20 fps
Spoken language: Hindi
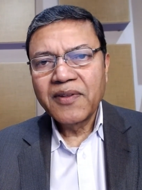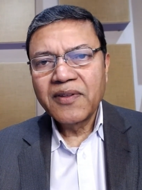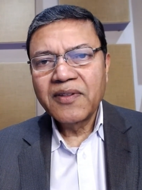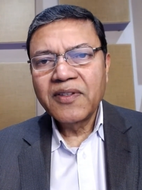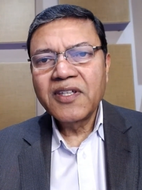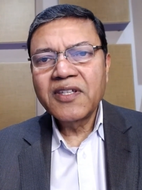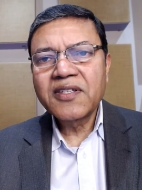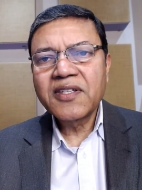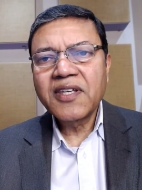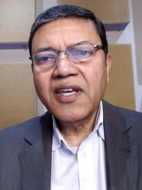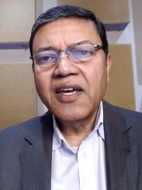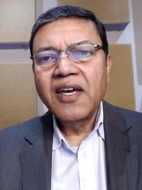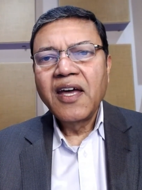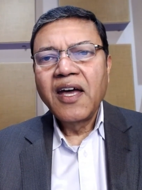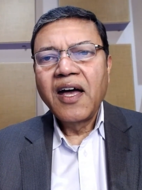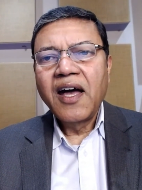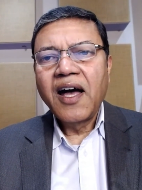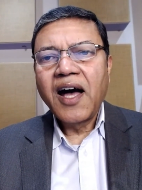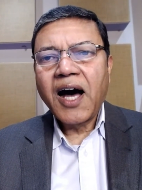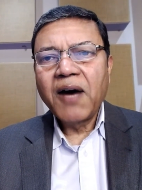जिससे
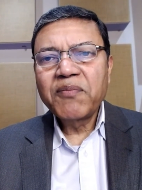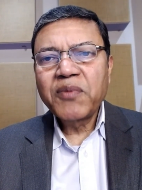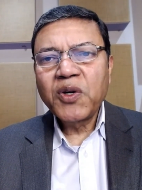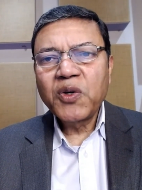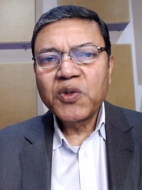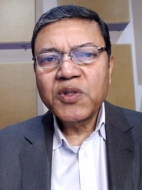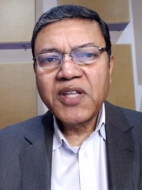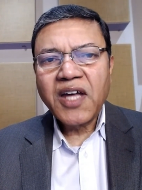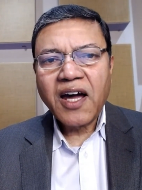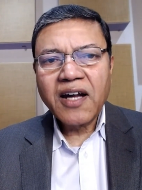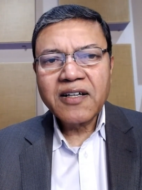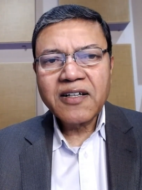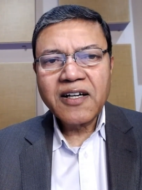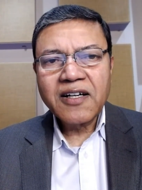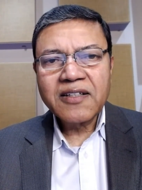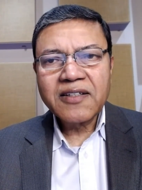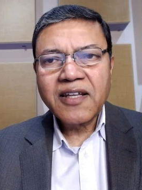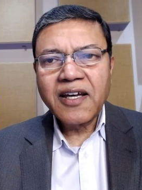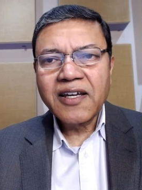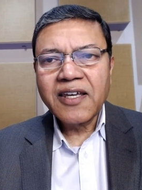आपके
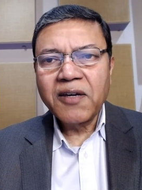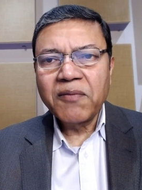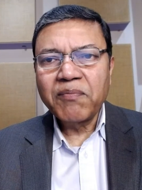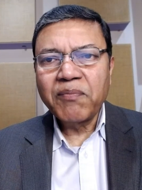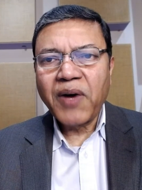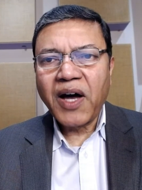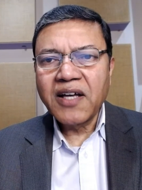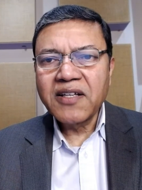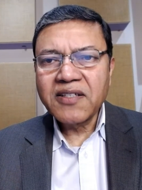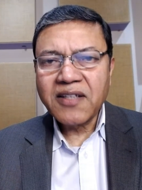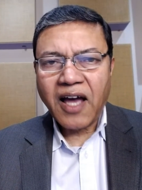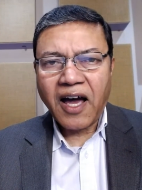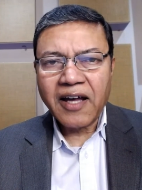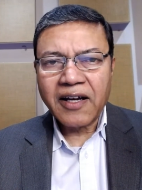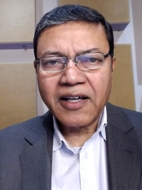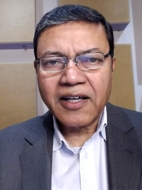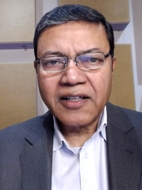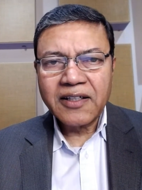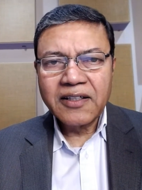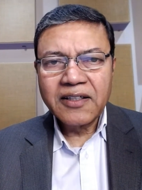उद्धारकर्ता के पास
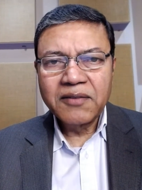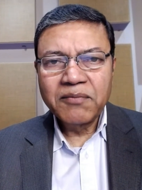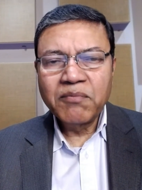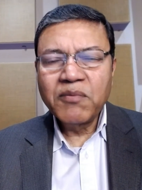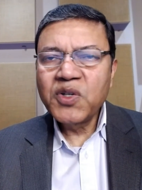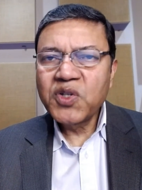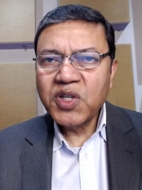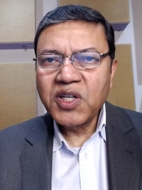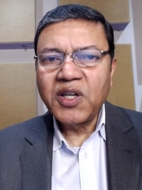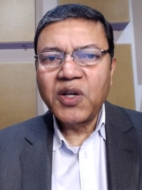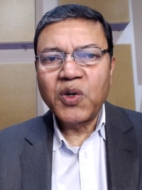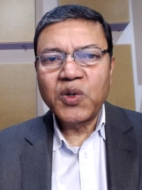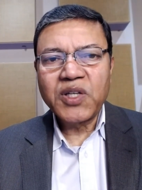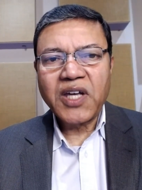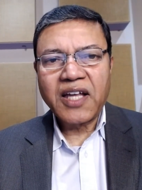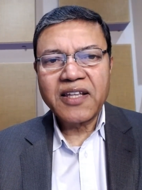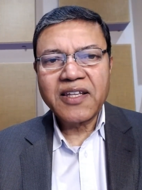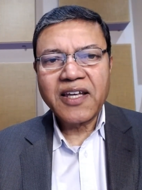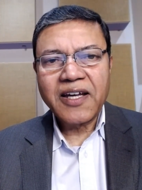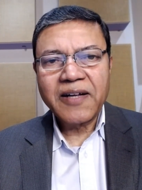आना मुश्किल हो
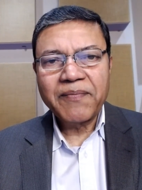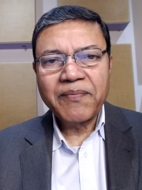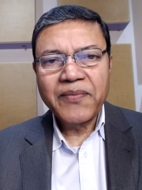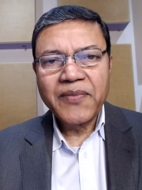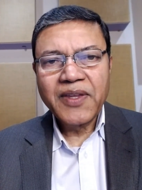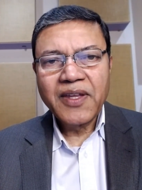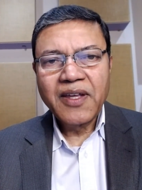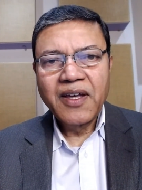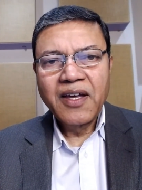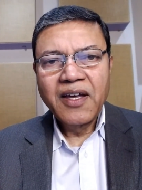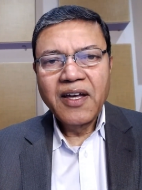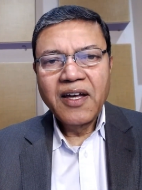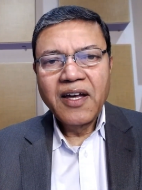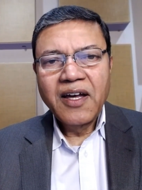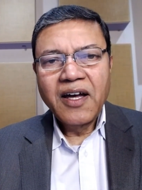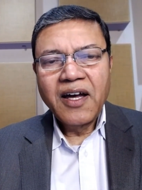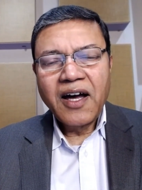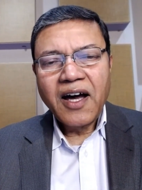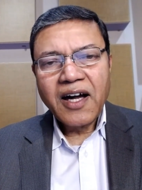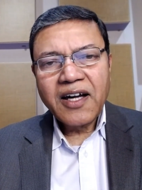जाता है
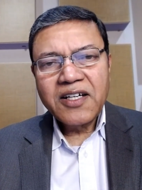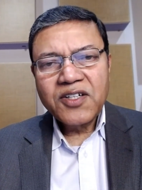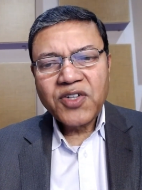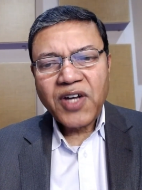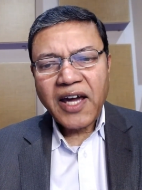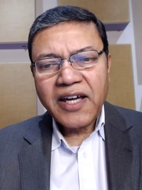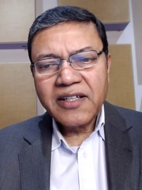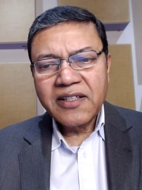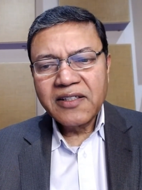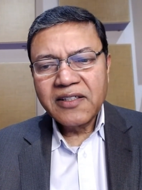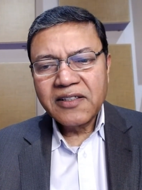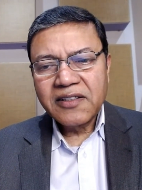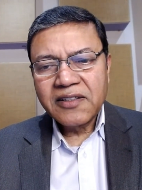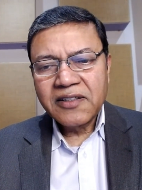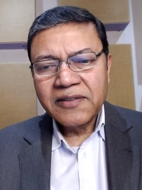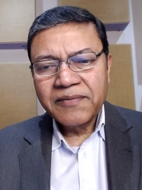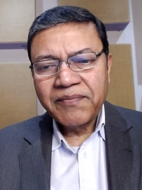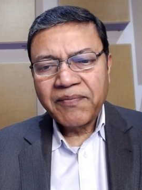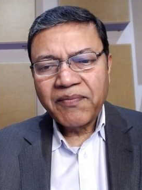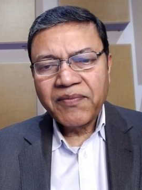अगर शायद
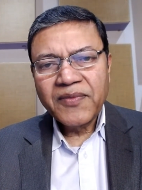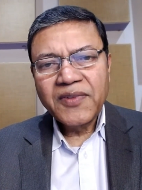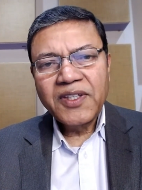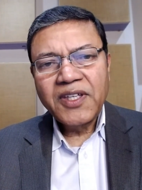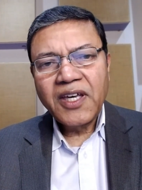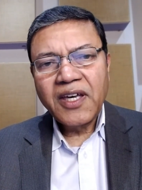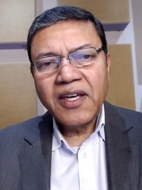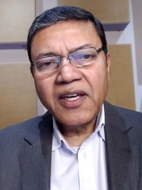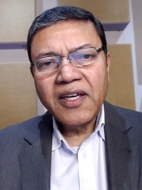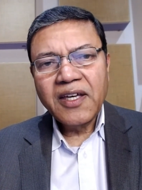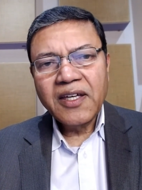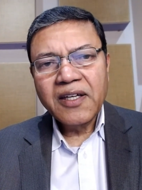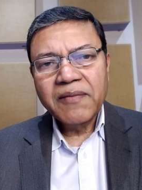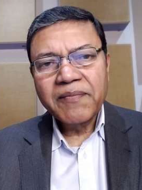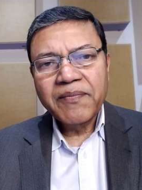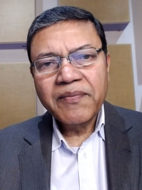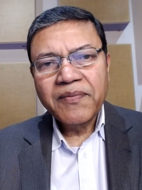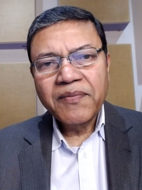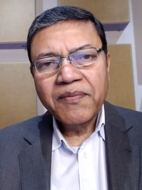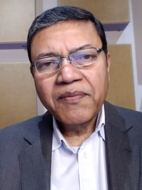ये
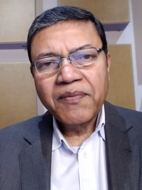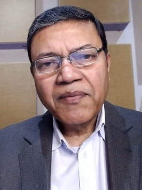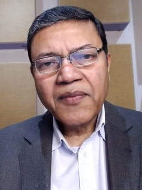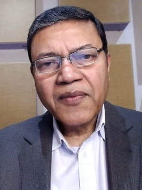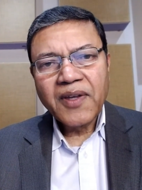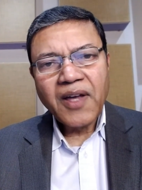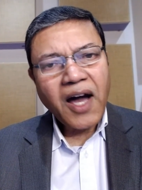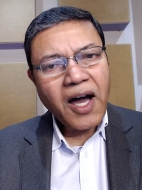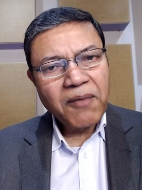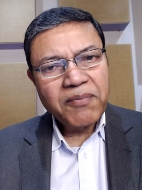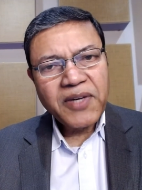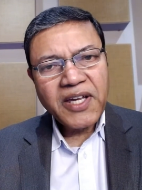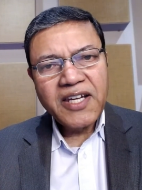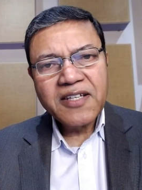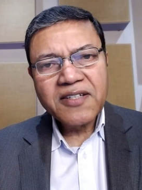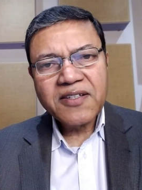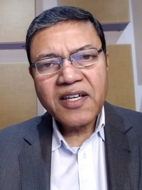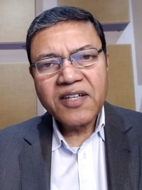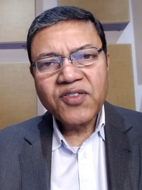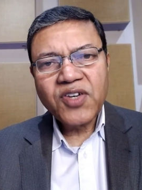आपके लिए
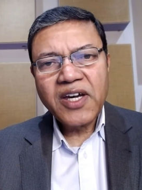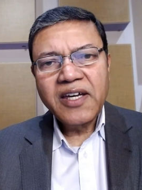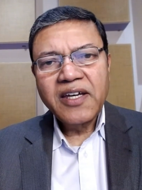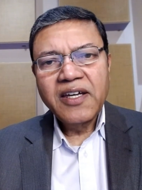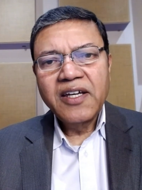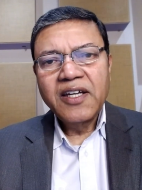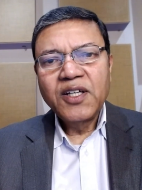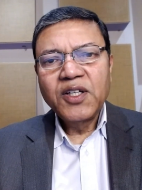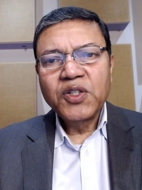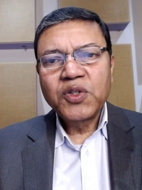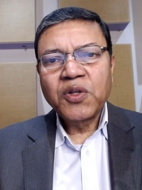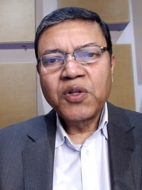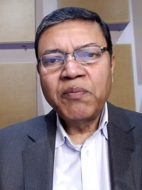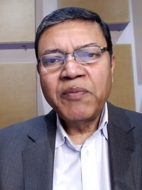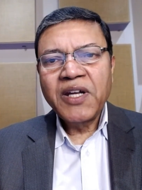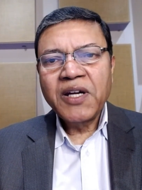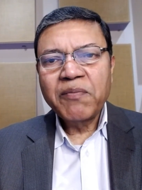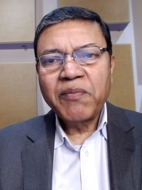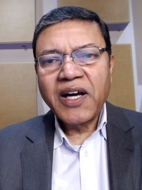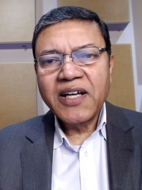सच है तो
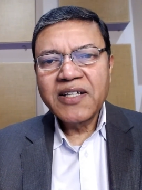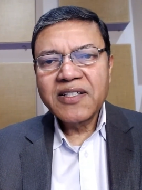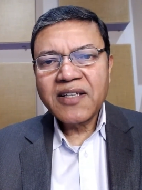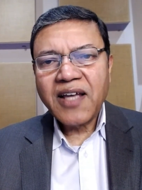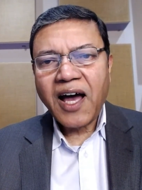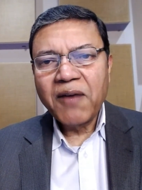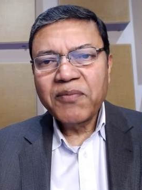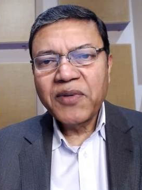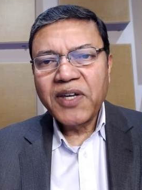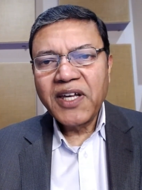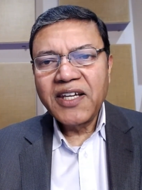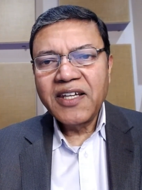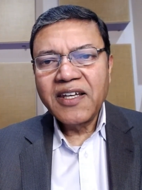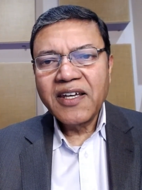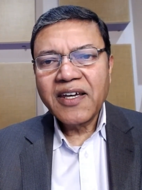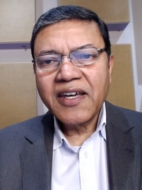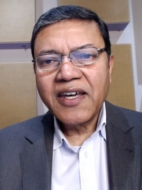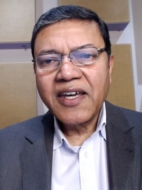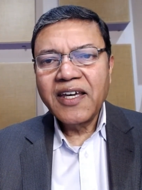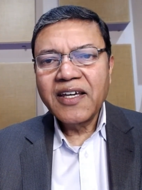मेरे पास आपके
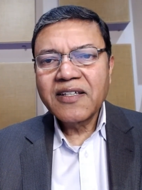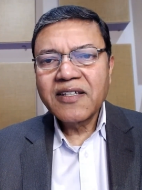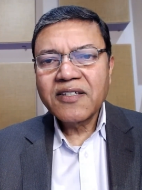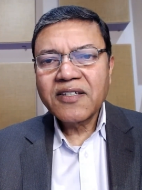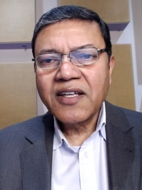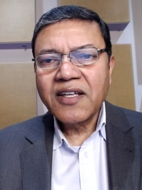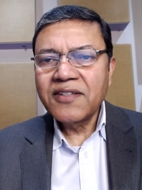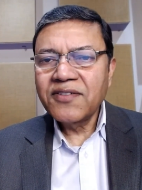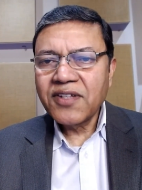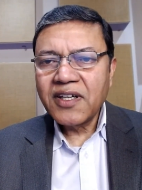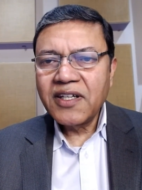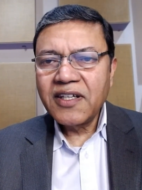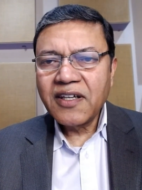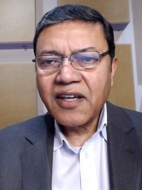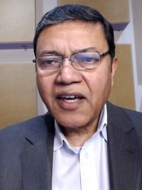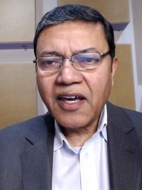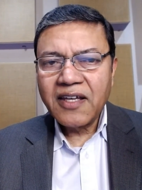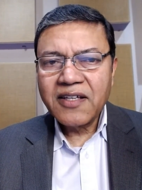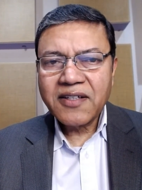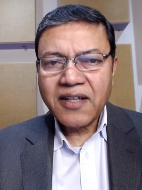लिए एक
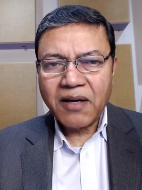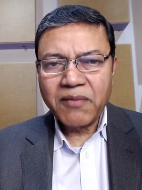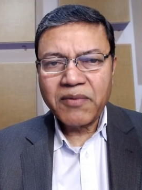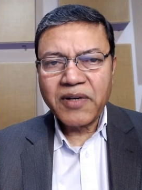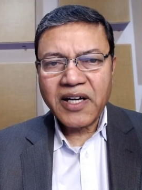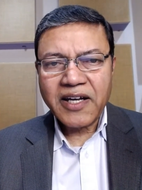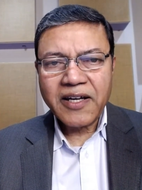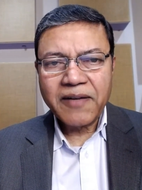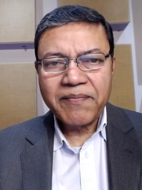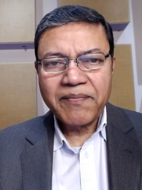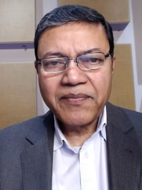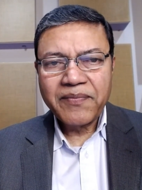सनसनीखेज खबर है